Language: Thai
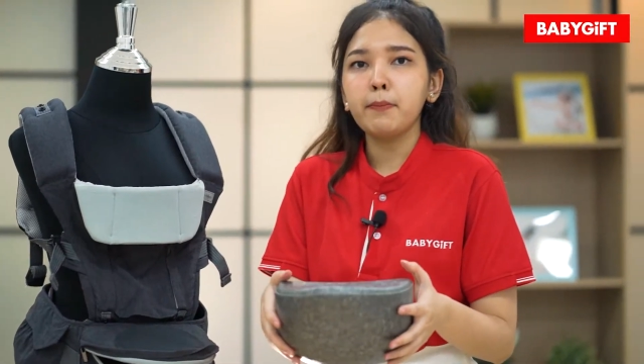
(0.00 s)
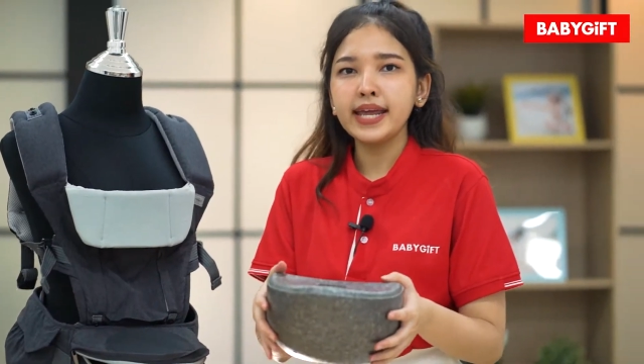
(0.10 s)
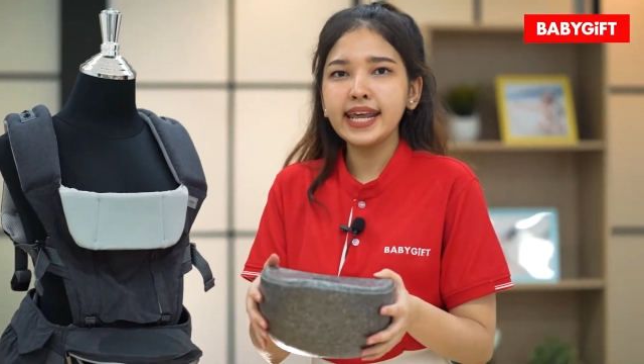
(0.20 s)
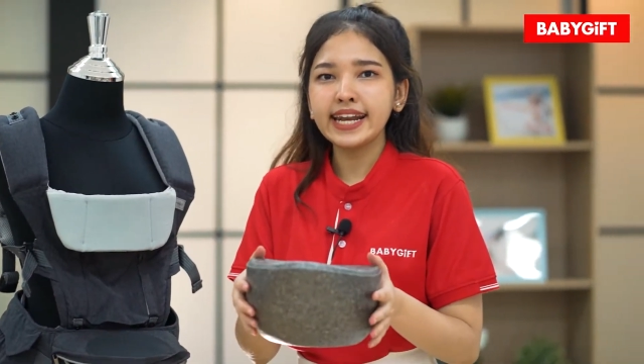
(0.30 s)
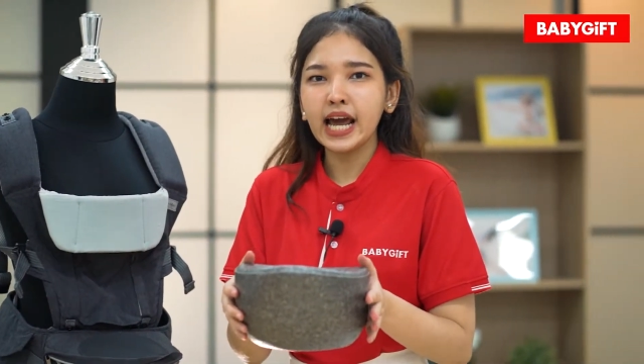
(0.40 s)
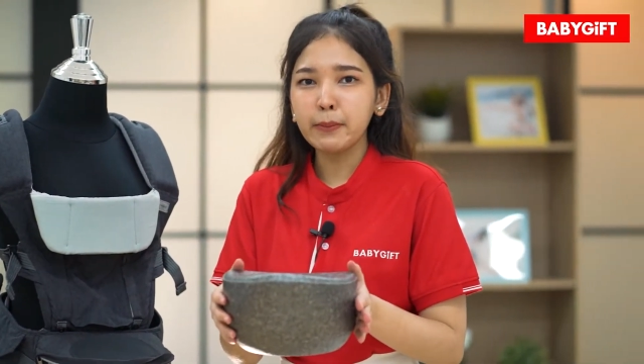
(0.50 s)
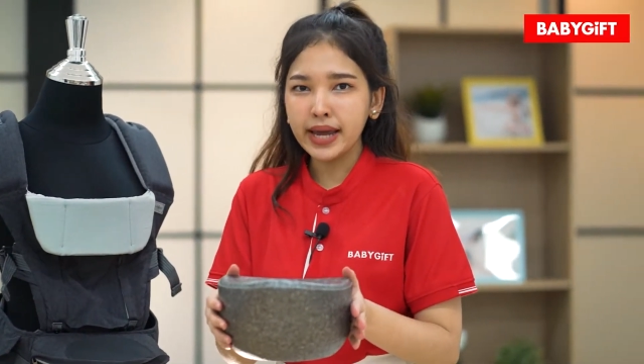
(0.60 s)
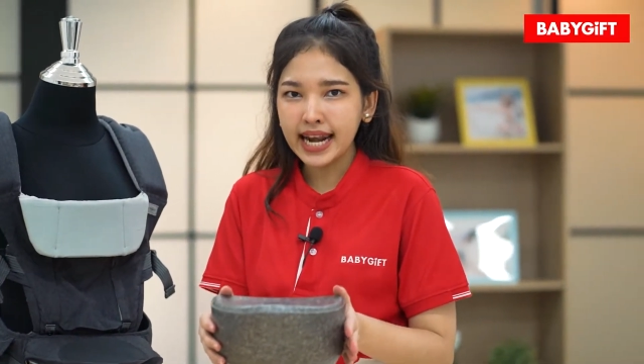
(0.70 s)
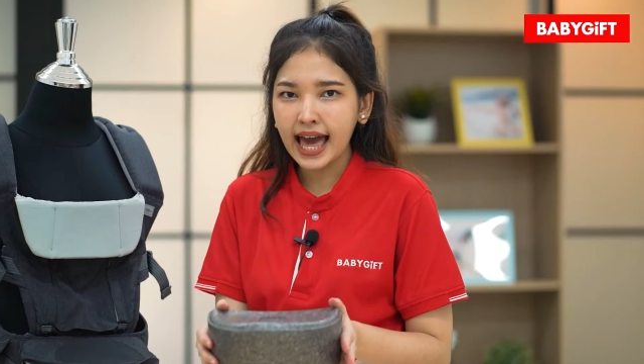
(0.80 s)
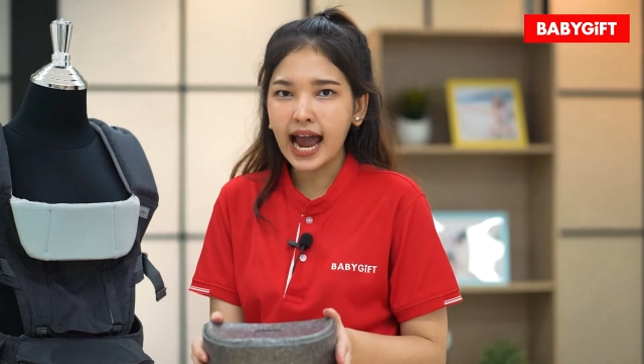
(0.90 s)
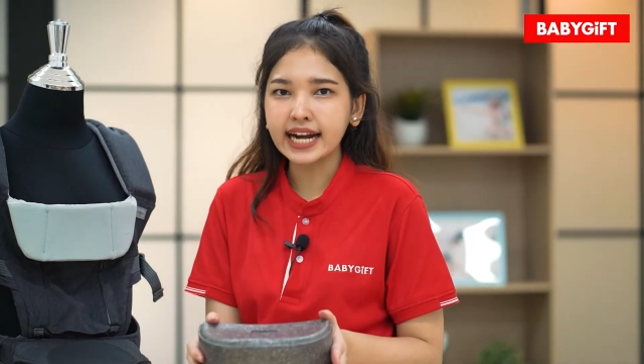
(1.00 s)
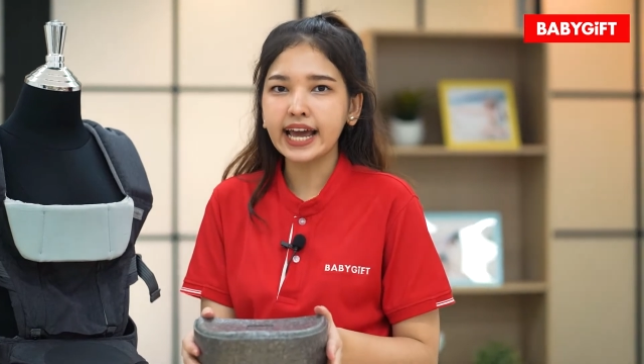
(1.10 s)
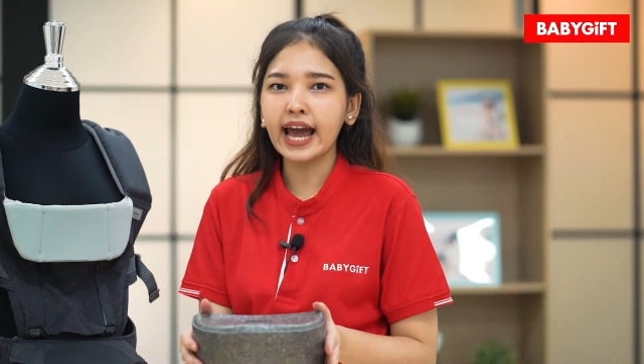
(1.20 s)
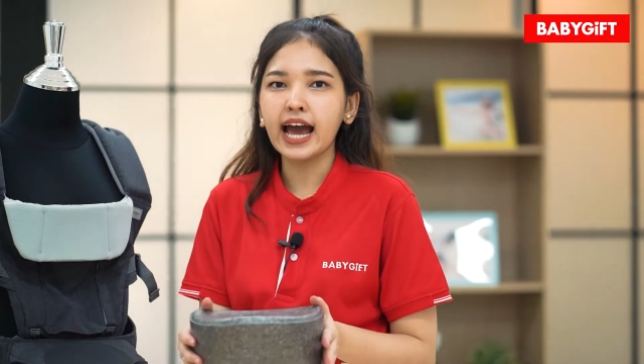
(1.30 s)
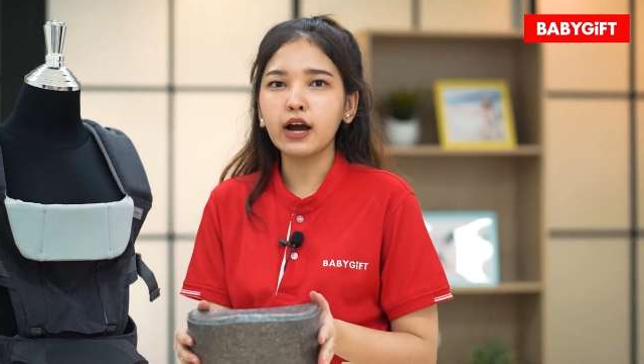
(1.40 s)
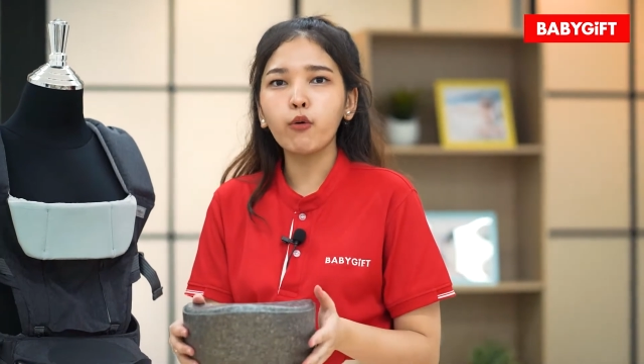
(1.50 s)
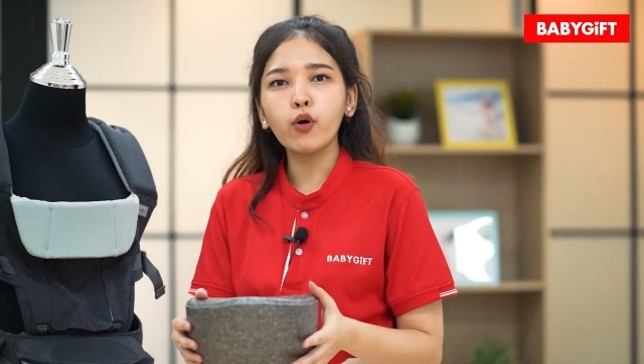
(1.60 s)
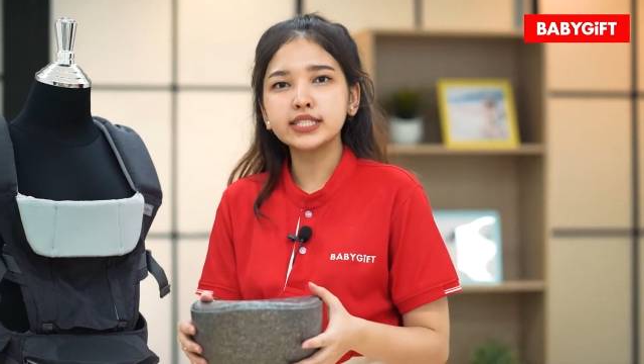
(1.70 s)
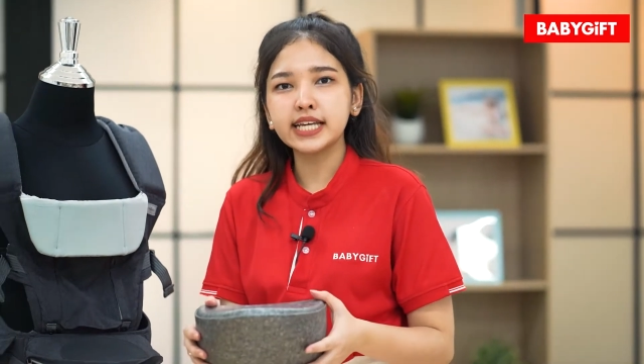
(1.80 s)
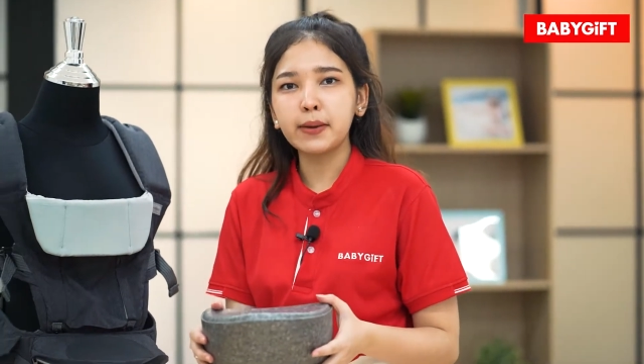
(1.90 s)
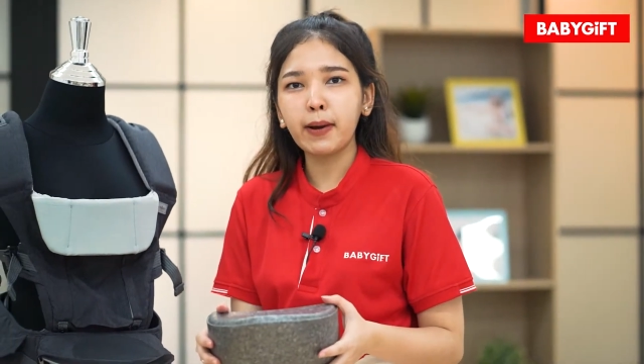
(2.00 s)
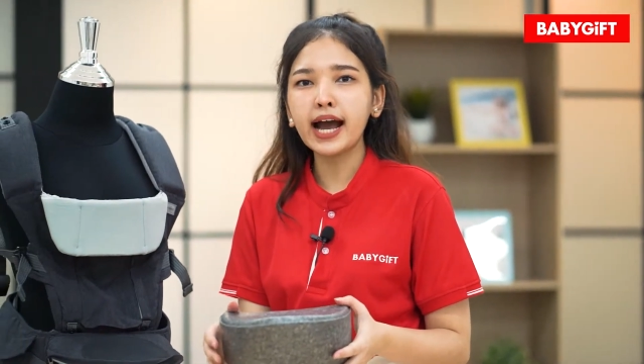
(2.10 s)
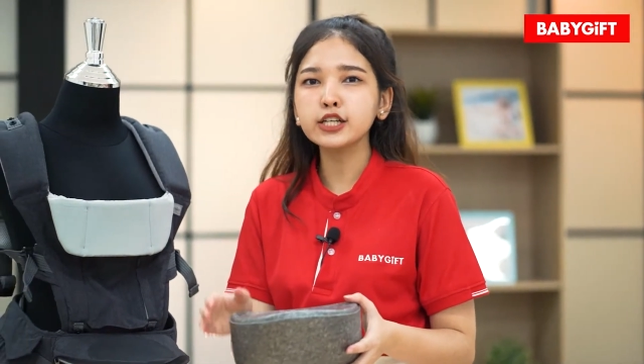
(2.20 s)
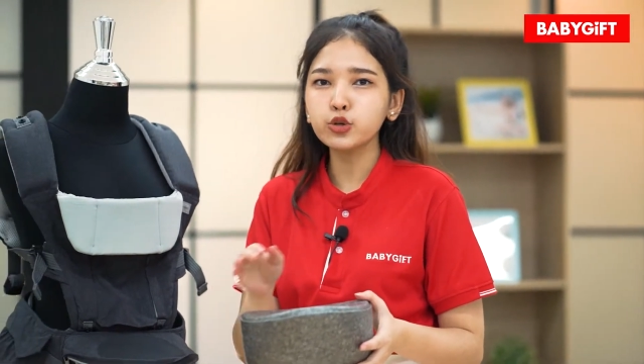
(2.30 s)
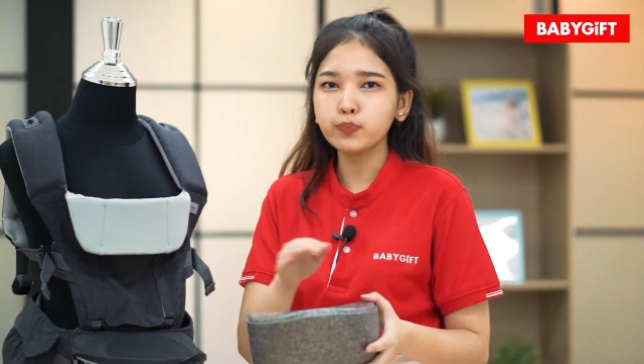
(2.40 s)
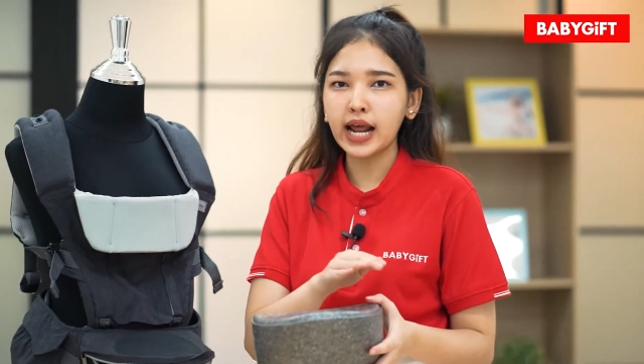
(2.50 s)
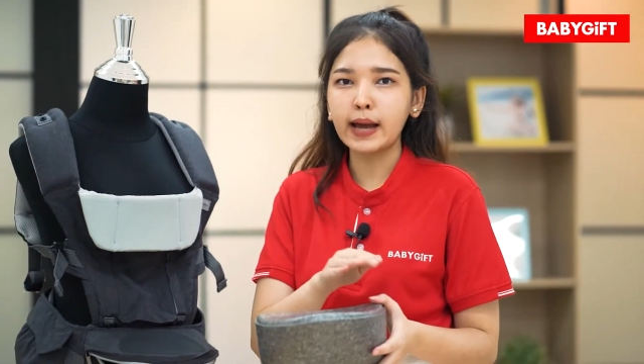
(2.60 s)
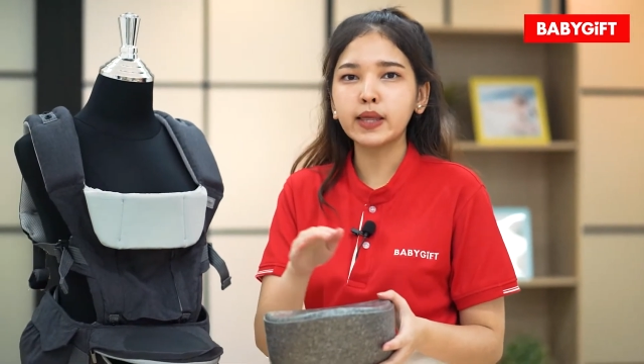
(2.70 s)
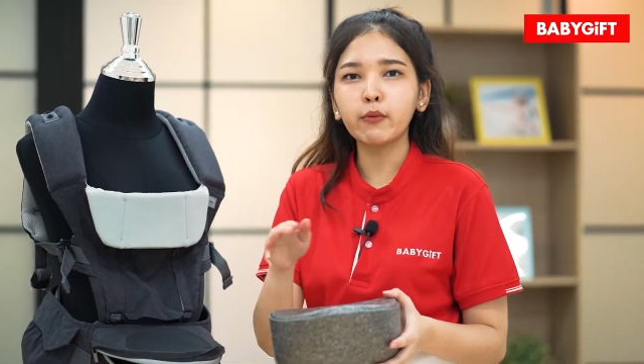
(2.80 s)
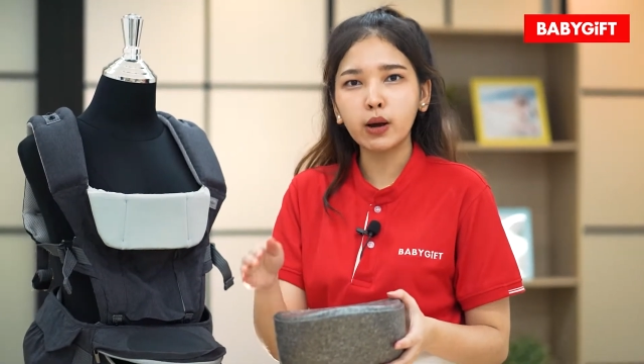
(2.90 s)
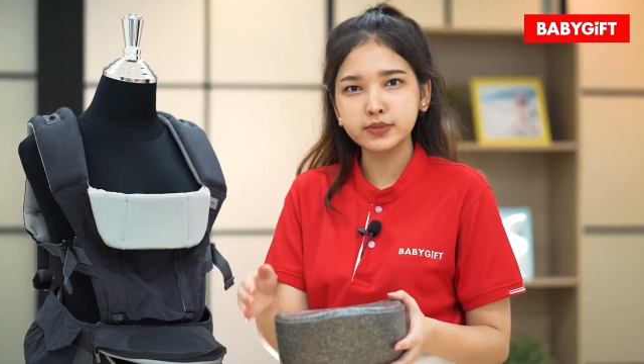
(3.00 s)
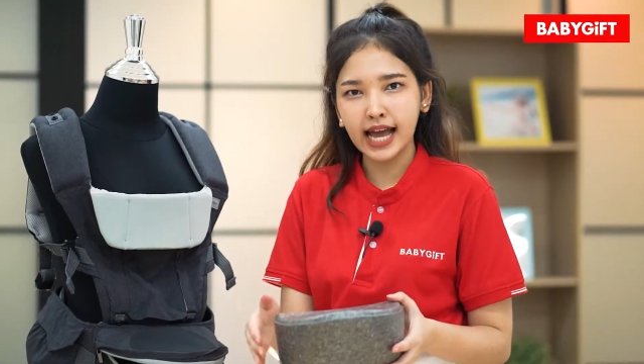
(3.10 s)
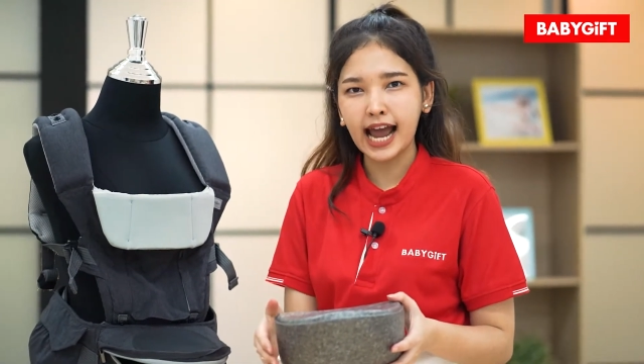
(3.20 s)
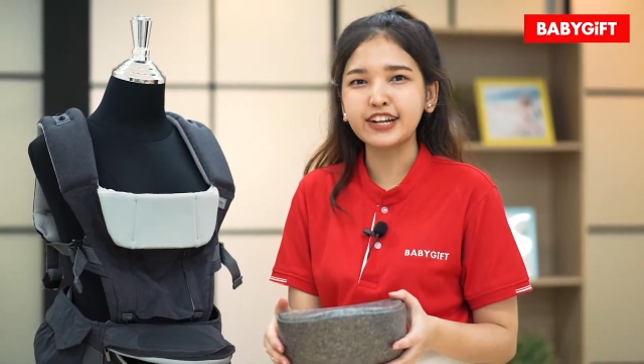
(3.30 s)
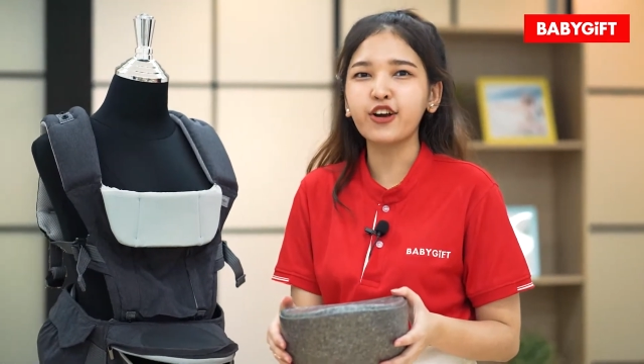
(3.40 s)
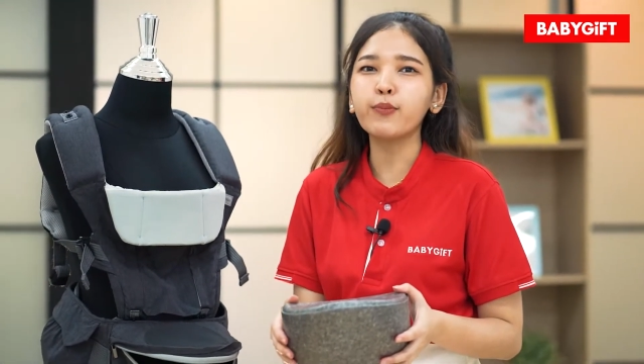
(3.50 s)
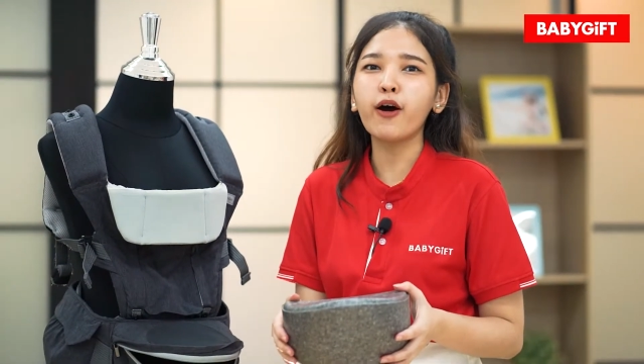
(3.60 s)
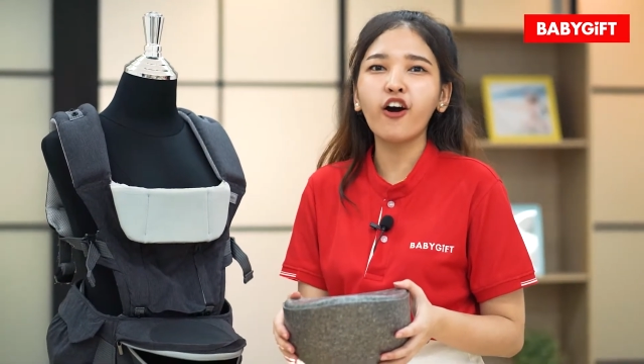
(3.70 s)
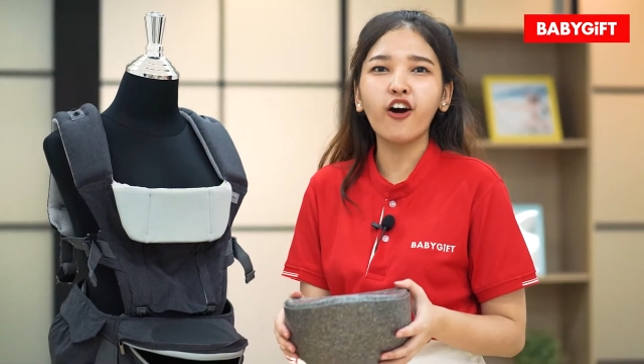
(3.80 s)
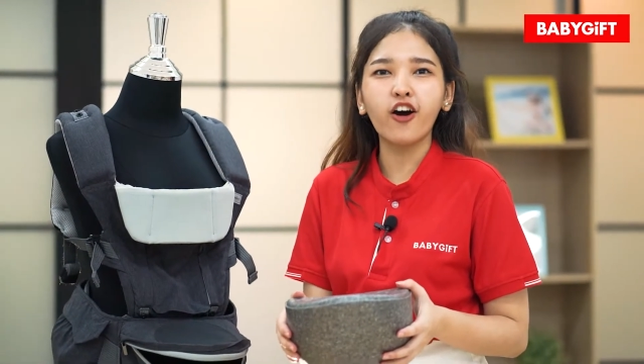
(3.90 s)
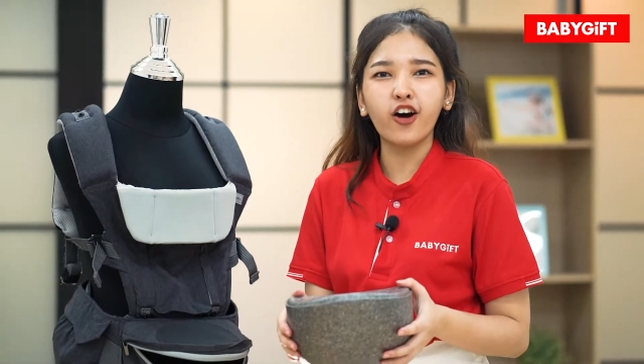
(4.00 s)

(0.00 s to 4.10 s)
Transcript: ไม่แนะนำให้ล้างนะคะ ควรใช้ผ้าชุบน้ำทำความสะอาดก็พอ